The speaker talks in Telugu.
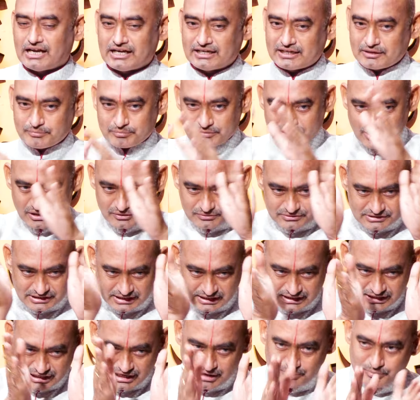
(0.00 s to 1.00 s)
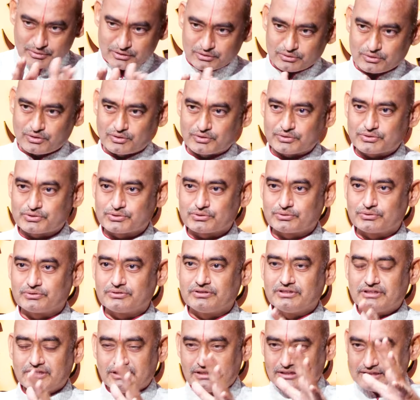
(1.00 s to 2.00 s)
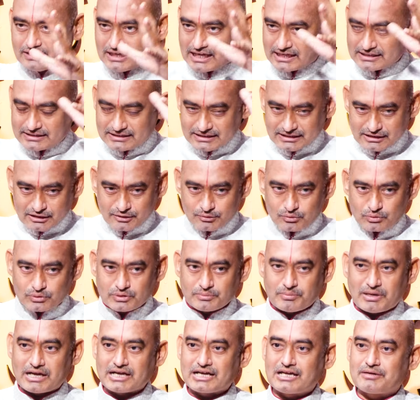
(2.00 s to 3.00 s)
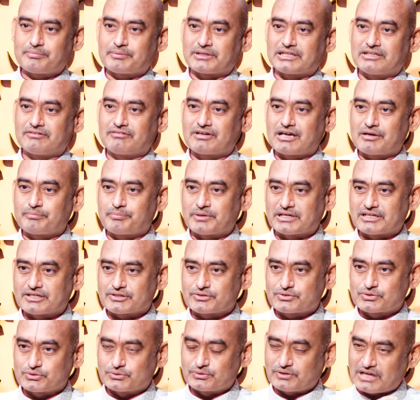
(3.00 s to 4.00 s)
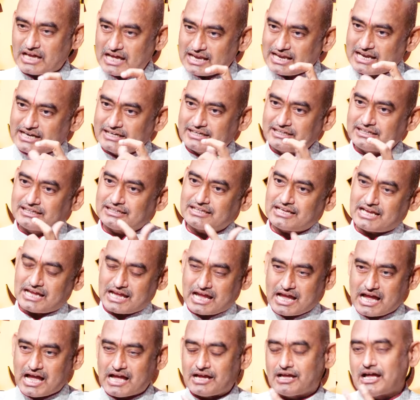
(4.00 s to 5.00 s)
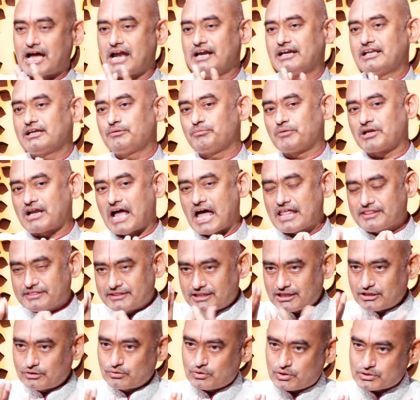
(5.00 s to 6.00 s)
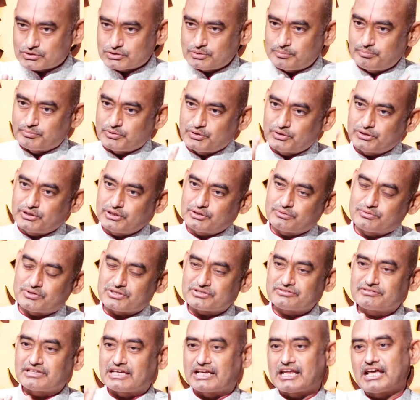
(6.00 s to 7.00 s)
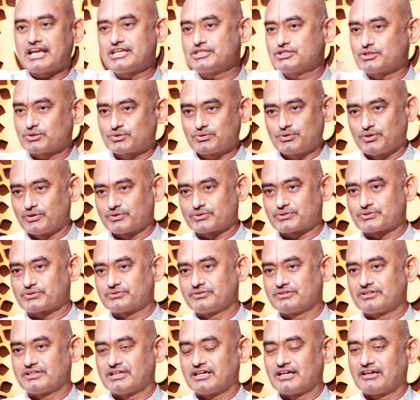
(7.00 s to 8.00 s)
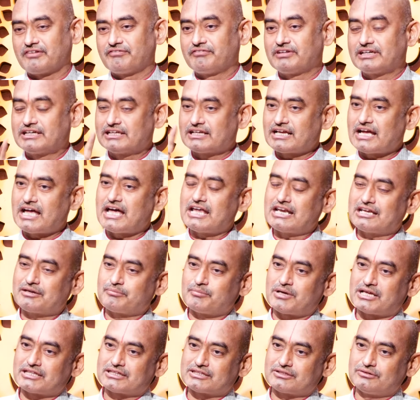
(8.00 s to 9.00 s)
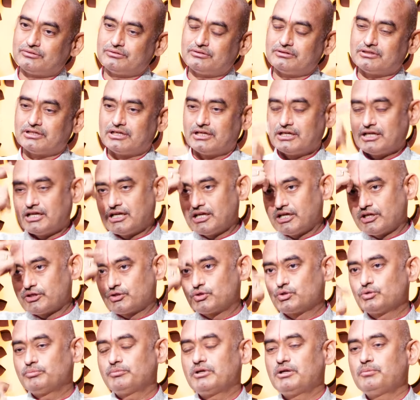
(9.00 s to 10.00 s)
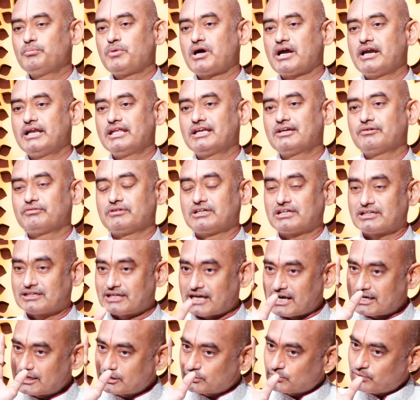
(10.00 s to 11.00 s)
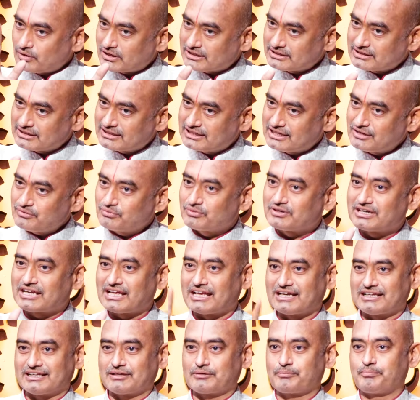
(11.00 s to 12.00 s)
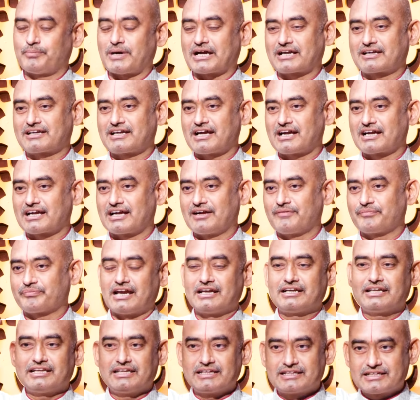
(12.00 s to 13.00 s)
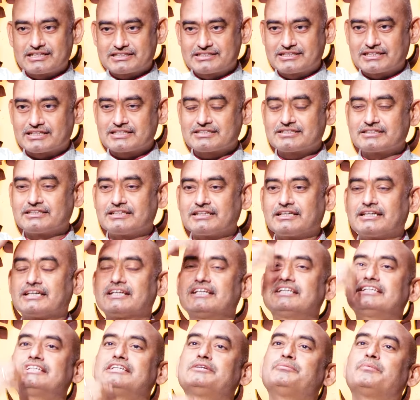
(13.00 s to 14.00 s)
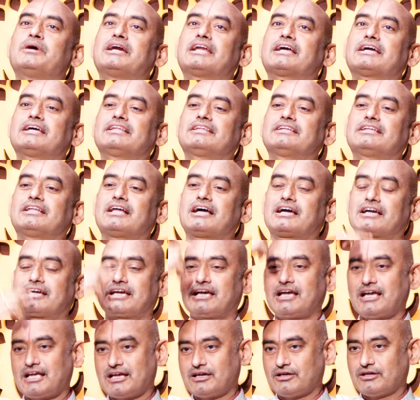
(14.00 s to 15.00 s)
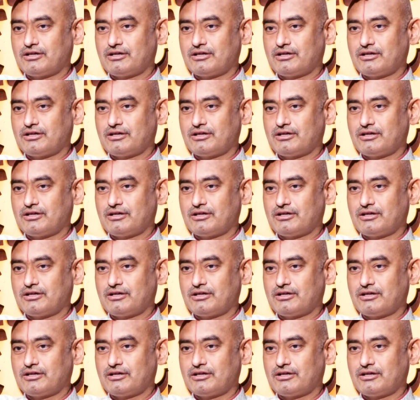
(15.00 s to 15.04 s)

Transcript: అంటే ఇప్పుడు నడుము సన్నగా పెట్టుకోవచ్చు లేకపోతే ఇంకా కొన్ని భాగాలు పెద్దవిగా పెట్టచ్చు అలా అంటే మన అందం కోసం బ్యూటీ కోసం ఎలా అయినా చెప్పుకోవచ్చు విగ్రహానికి మాత్రం హ్యూమన్ బాడీకి ఉన్నట్లాంటి కొలతలే ఉండాలి పక్కాగా అంటే ఇక్కడ శిరస్సు దగ్గర నుంచి మెడ కింద దాకా